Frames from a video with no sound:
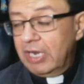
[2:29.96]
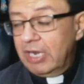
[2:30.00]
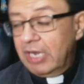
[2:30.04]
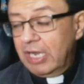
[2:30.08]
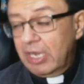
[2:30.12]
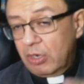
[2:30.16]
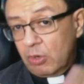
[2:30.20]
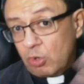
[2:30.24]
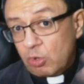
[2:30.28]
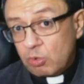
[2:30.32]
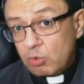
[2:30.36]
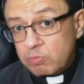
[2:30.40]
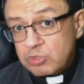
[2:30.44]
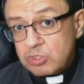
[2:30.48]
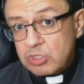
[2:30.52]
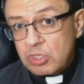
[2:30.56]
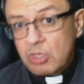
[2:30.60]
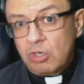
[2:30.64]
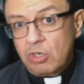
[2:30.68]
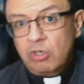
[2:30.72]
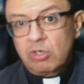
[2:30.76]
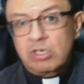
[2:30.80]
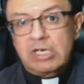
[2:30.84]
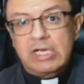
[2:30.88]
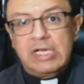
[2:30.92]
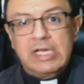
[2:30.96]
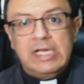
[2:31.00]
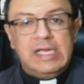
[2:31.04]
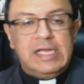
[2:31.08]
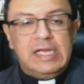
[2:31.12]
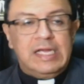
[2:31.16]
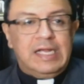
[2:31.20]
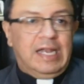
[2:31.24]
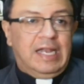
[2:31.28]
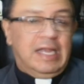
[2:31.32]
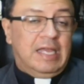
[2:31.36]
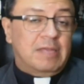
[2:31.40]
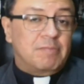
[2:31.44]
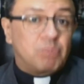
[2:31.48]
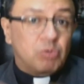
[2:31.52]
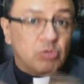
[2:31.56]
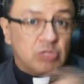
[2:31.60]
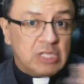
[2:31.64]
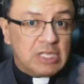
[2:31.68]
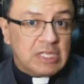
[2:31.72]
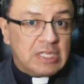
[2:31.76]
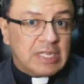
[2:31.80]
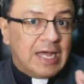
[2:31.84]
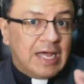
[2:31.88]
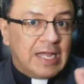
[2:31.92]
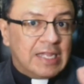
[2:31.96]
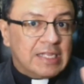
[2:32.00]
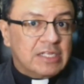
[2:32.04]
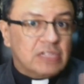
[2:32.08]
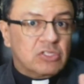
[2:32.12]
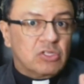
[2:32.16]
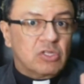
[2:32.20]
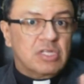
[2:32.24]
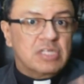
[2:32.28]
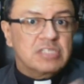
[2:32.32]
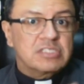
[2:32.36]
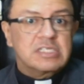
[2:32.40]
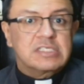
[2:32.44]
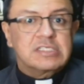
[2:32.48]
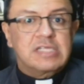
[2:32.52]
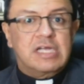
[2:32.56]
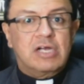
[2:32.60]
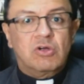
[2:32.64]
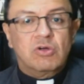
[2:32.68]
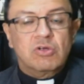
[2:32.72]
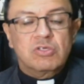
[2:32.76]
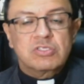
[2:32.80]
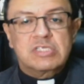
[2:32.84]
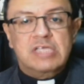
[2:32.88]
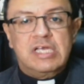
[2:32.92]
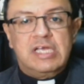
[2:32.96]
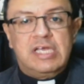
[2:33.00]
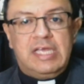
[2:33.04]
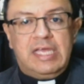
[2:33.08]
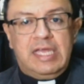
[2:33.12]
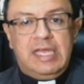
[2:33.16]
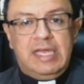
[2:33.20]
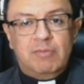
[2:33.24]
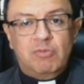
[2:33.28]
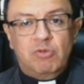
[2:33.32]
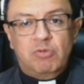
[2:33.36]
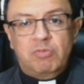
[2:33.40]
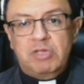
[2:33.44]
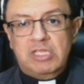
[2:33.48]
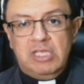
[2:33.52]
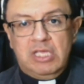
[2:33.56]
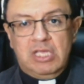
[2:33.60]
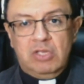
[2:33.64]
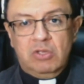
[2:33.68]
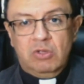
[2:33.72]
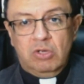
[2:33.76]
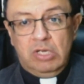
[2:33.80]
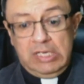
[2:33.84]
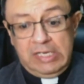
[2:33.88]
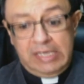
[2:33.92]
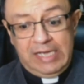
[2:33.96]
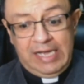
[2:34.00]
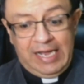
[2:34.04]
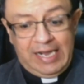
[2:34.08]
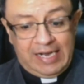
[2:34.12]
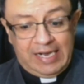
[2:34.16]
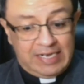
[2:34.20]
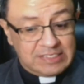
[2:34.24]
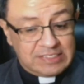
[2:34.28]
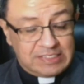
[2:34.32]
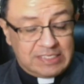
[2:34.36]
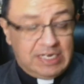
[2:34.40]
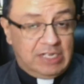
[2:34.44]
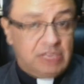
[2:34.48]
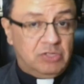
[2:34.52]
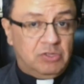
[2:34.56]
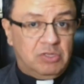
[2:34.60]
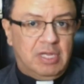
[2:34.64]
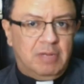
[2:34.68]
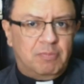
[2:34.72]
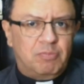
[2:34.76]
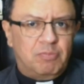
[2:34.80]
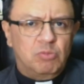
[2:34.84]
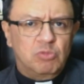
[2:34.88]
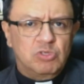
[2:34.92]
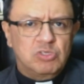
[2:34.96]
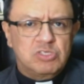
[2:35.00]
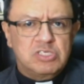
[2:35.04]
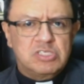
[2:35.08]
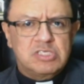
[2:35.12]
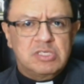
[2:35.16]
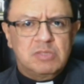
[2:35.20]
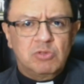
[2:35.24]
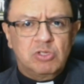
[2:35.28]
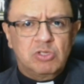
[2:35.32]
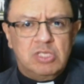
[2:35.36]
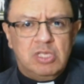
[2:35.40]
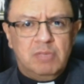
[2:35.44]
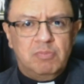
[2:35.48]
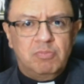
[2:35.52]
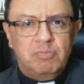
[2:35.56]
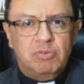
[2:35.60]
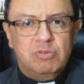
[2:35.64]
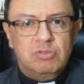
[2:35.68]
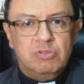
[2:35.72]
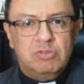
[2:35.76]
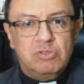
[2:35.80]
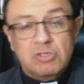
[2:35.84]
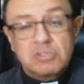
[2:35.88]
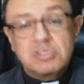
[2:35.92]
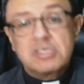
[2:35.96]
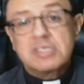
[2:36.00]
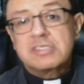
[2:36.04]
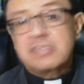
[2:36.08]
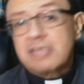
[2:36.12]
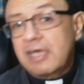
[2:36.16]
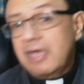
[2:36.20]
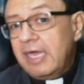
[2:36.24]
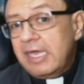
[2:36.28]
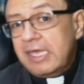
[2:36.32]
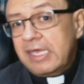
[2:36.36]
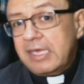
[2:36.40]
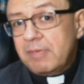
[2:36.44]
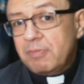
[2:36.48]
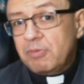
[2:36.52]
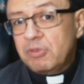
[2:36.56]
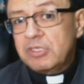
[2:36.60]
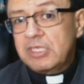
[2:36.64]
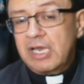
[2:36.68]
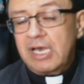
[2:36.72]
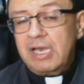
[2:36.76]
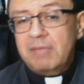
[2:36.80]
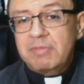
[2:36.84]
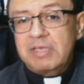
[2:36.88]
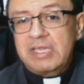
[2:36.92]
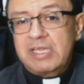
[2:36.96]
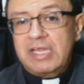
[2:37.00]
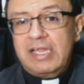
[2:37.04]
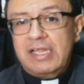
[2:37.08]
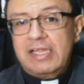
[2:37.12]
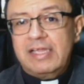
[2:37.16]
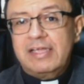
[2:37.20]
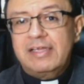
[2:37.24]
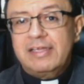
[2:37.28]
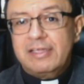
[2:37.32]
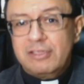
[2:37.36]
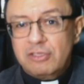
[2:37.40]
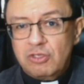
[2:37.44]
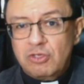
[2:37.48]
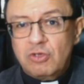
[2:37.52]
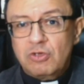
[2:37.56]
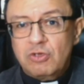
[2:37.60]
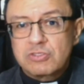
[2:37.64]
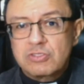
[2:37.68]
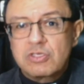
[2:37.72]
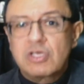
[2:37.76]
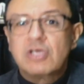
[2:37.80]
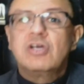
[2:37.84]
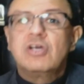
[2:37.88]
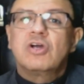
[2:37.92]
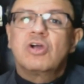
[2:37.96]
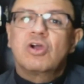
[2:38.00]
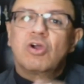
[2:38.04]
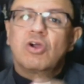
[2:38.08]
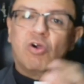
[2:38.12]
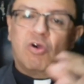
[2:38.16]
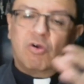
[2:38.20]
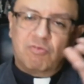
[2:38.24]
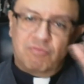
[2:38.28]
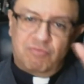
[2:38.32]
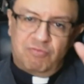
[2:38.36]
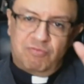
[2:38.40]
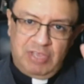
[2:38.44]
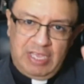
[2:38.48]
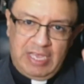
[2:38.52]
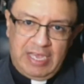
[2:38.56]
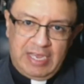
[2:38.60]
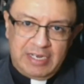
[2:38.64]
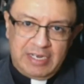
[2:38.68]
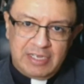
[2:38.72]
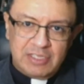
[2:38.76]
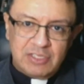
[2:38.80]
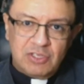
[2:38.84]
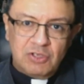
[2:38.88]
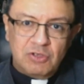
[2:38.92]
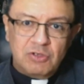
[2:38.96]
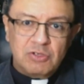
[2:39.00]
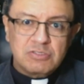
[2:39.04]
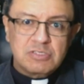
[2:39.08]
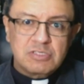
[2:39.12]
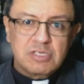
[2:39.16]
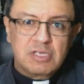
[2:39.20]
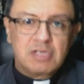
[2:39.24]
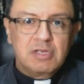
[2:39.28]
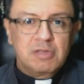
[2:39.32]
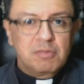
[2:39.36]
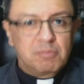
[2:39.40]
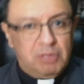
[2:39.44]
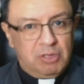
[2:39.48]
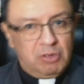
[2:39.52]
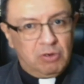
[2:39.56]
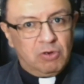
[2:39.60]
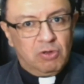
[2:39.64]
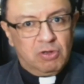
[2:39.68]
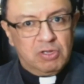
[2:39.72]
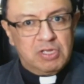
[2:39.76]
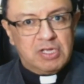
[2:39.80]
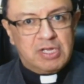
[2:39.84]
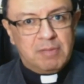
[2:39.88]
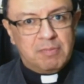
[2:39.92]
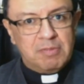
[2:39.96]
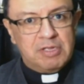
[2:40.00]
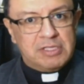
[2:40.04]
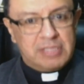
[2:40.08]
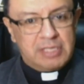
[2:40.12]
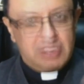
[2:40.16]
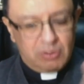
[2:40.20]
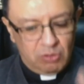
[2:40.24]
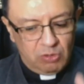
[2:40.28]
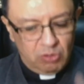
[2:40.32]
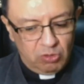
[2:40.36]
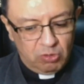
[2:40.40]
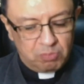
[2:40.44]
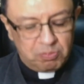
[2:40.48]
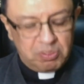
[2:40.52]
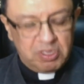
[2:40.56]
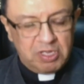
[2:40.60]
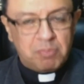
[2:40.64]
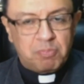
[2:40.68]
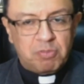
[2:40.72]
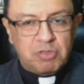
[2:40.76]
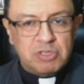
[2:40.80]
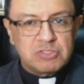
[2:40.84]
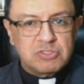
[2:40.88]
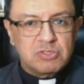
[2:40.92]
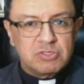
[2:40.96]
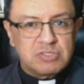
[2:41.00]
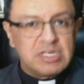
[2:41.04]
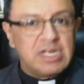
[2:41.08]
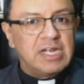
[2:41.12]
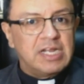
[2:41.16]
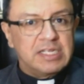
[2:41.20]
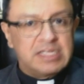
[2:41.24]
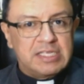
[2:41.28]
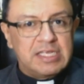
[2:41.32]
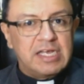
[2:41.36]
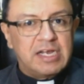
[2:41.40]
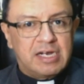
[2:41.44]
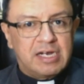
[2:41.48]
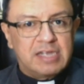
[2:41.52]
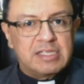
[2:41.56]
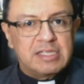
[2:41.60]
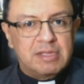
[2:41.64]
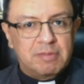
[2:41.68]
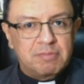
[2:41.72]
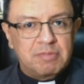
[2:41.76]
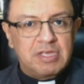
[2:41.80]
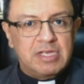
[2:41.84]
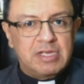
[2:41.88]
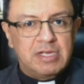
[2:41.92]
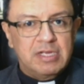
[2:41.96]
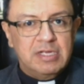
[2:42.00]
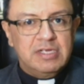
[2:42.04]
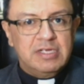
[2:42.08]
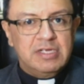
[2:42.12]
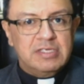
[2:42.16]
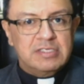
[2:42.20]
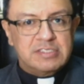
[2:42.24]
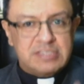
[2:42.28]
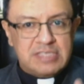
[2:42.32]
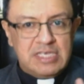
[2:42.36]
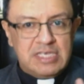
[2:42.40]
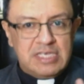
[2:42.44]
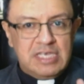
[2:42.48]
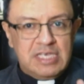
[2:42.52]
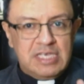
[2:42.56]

corrupción, la impunidad y todas estas cosas que hemos venido arrastrando ya por muchísimo tiempo. Entonces hay que poner la mirada en Dios, confiar en Dios, pero lógicamente con los pies puestos en la tierra también, sin